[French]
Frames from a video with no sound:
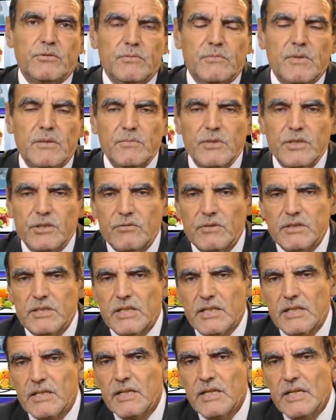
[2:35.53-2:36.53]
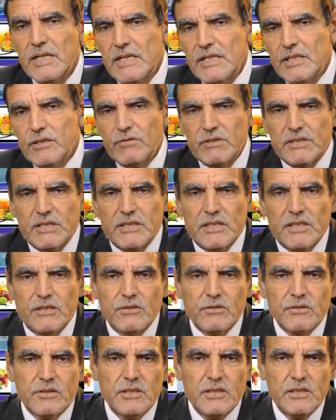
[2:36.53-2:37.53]
normalement, il doit être, doit être
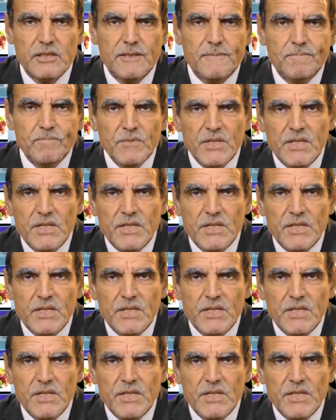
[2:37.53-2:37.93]
donc, euh,